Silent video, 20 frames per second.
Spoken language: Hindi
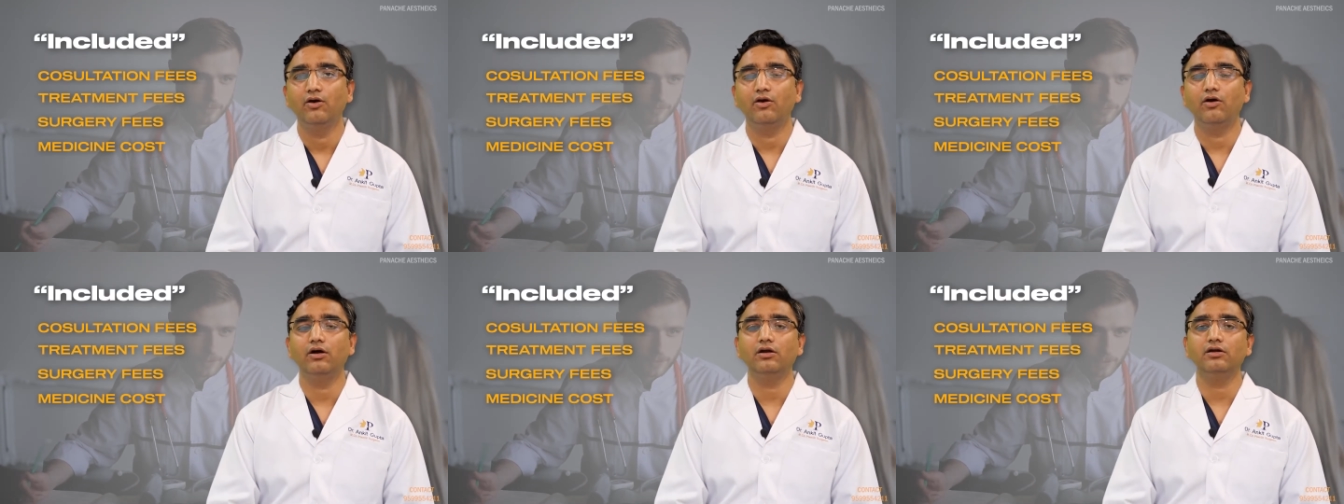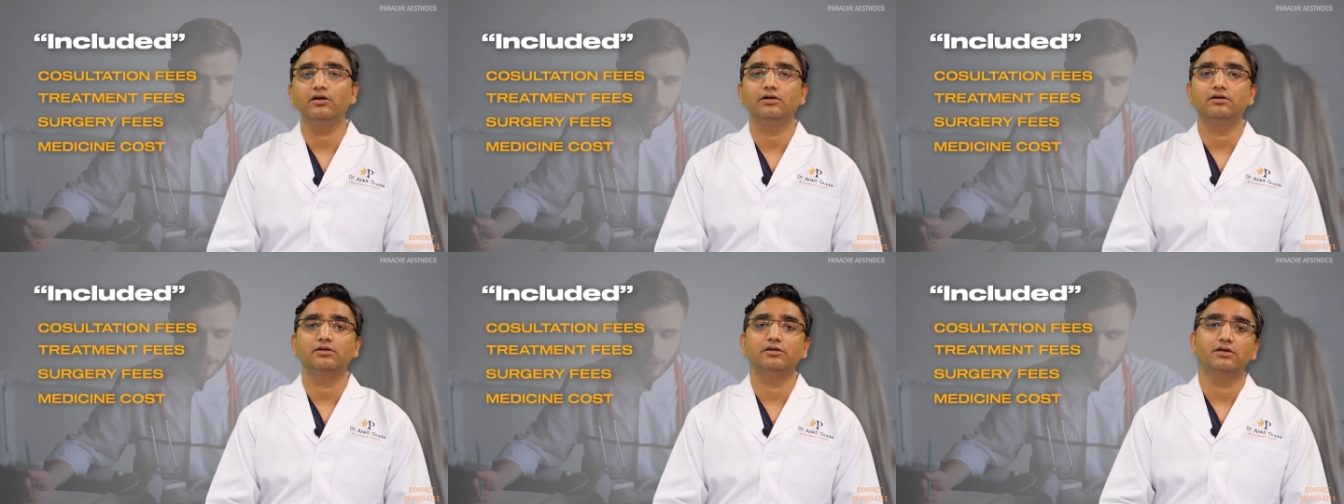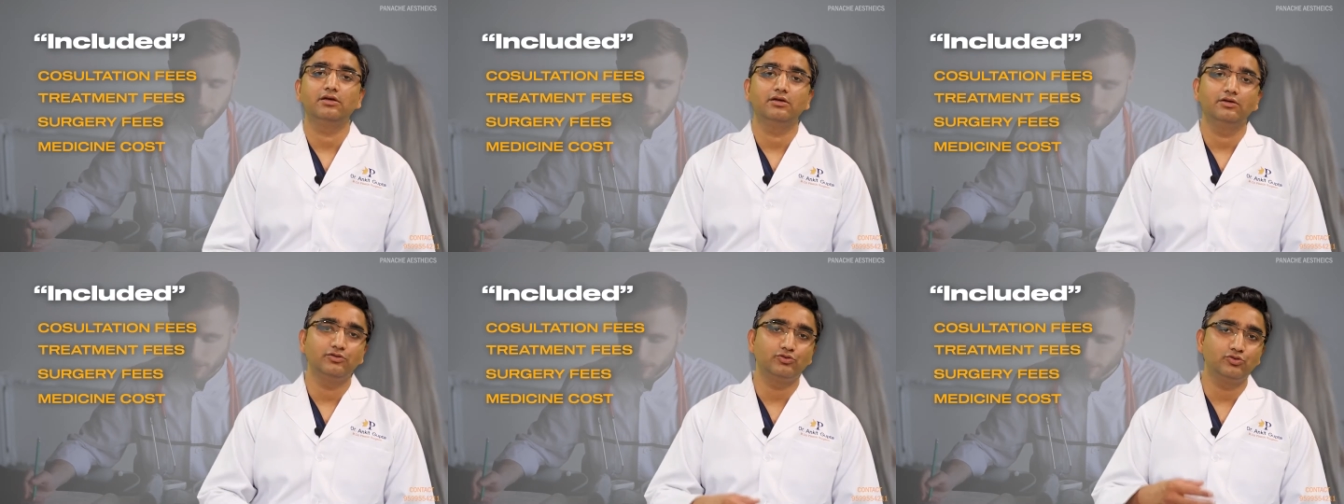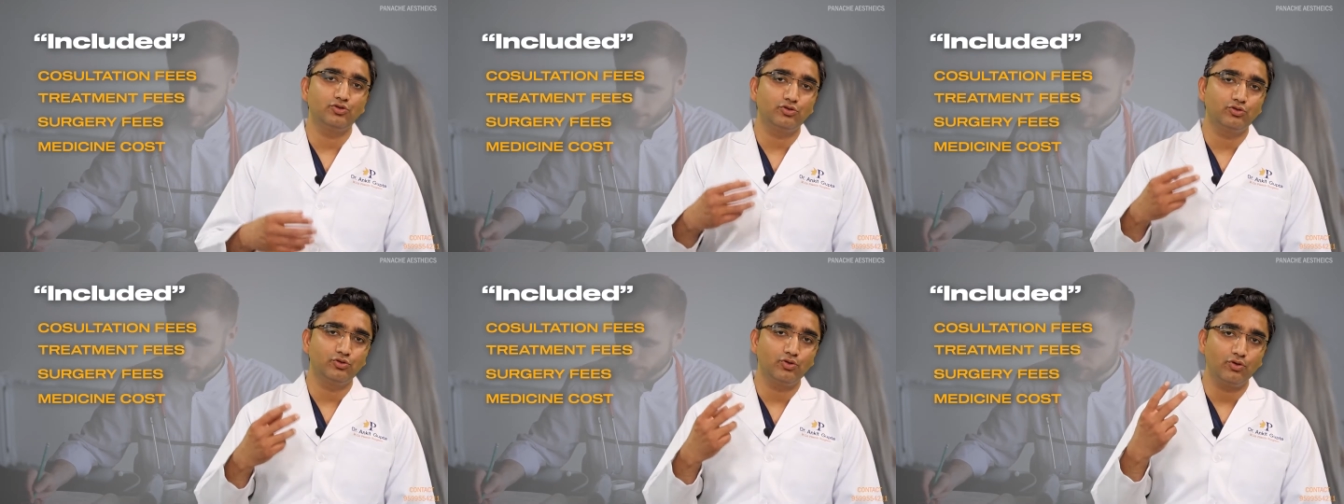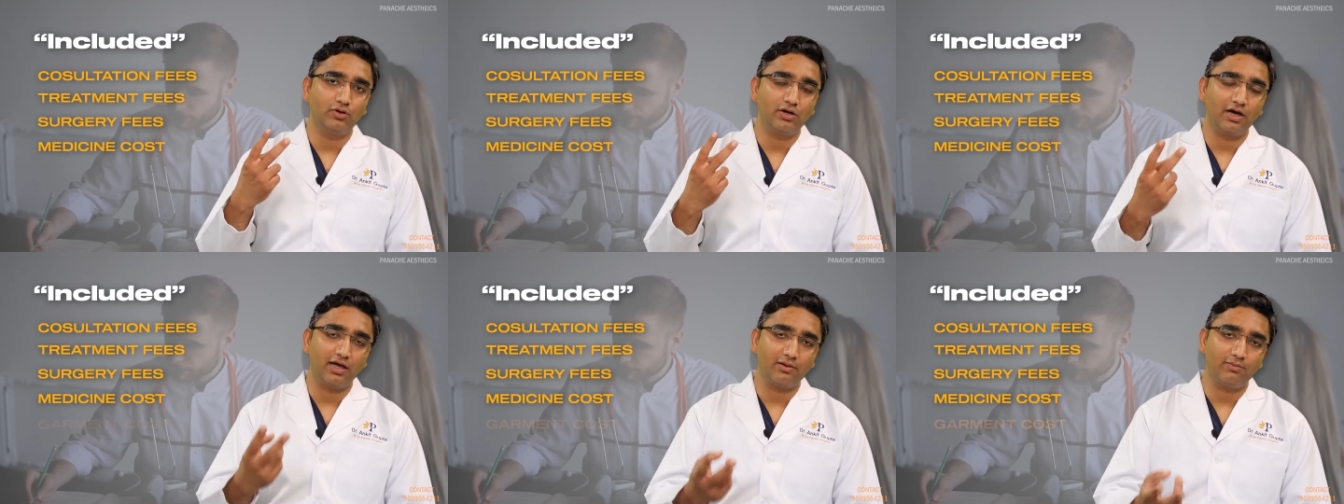और जो
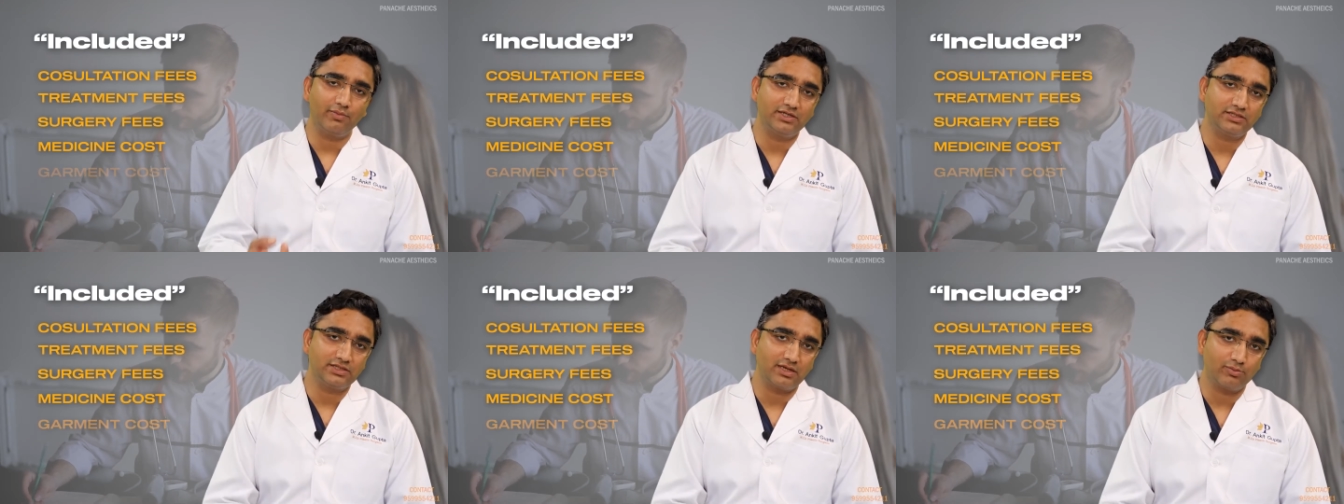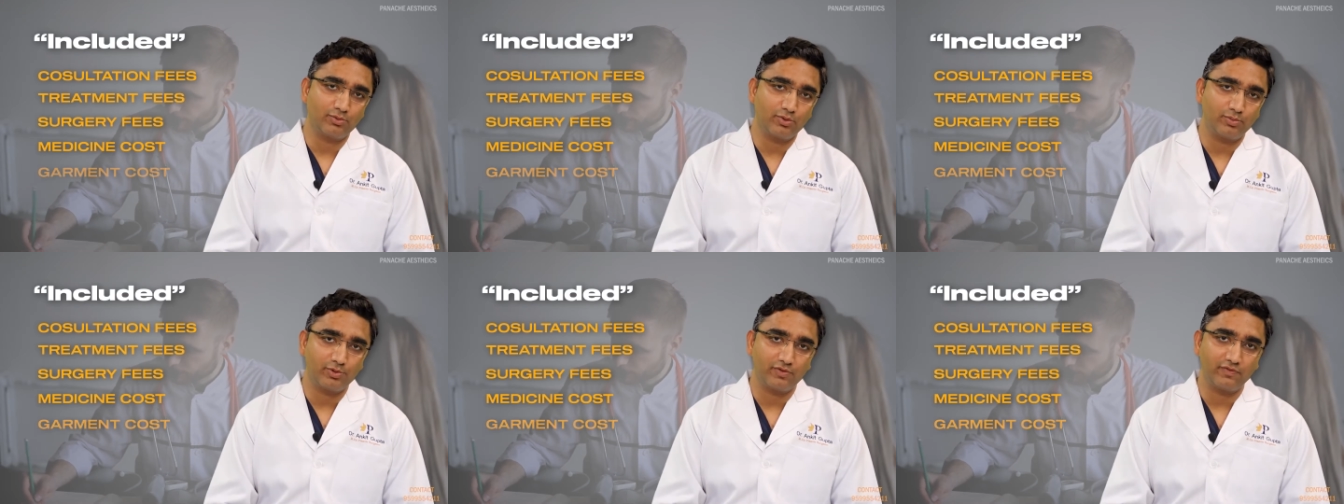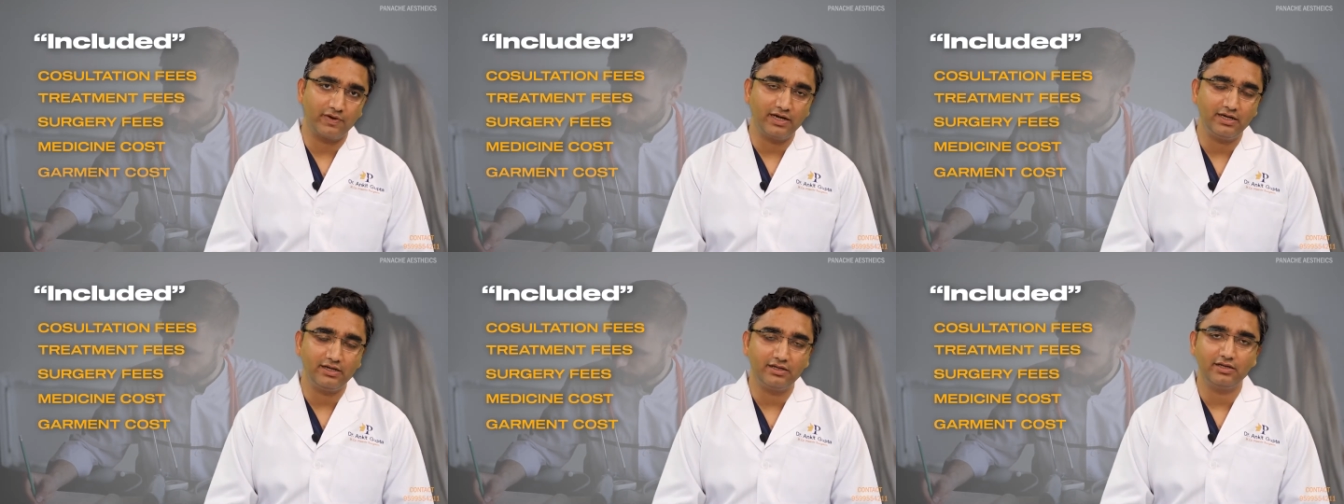दो गारमेंट्स आपको प्रोवाइड